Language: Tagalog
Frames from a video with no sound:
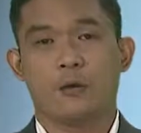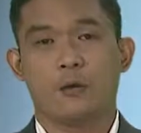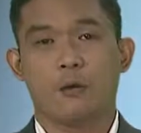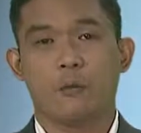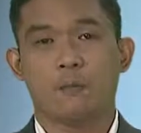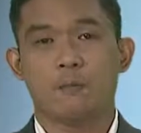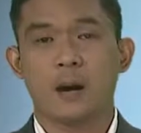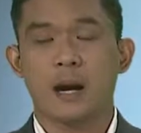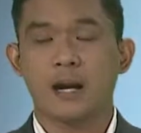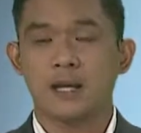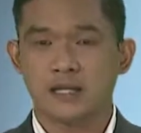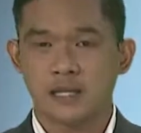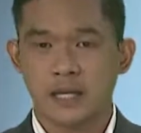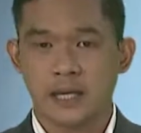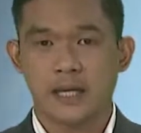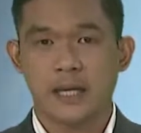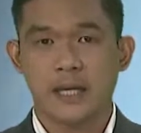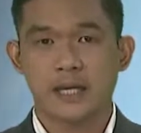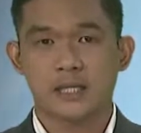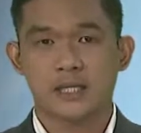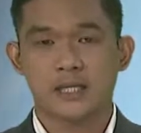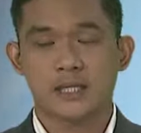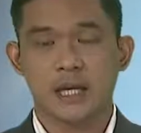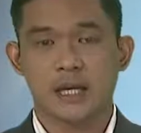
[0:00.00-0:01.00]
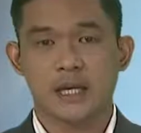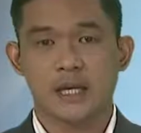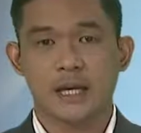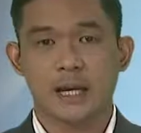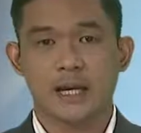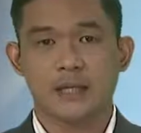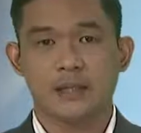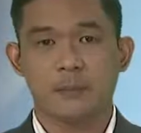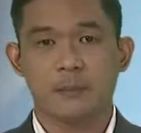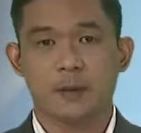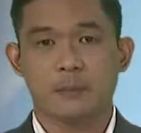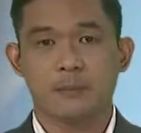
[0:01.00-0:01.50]
o pagsakit sa
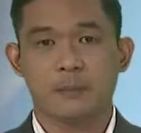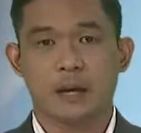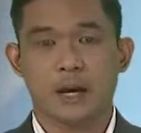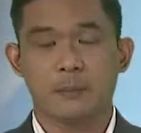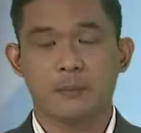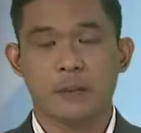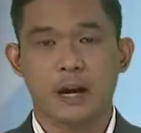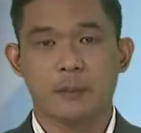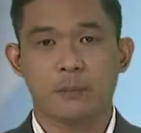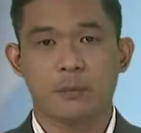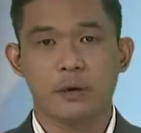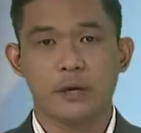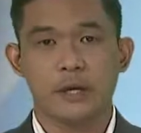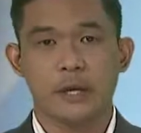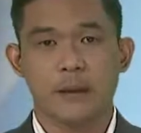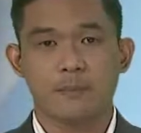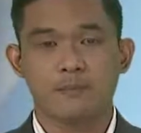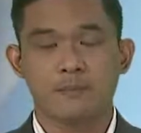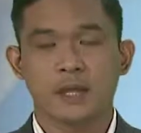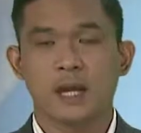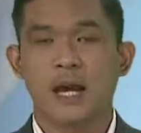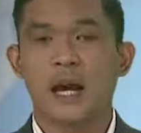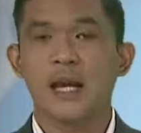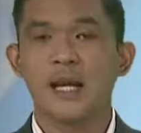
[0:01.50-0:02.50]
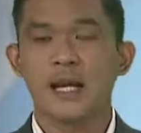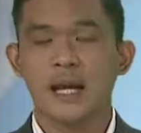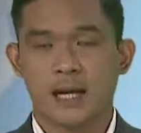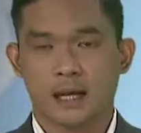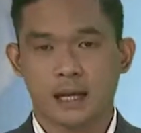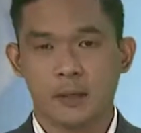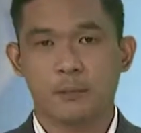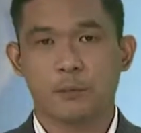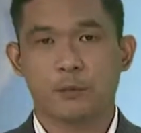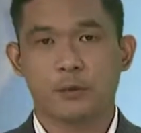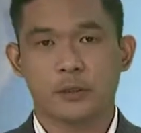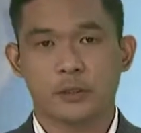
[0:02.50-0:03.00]
ginatimang mga baboy. Ani ang
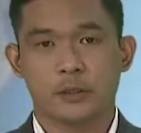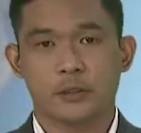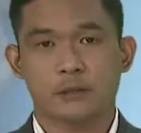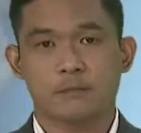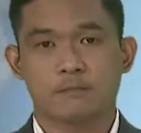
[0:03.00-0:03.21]
report?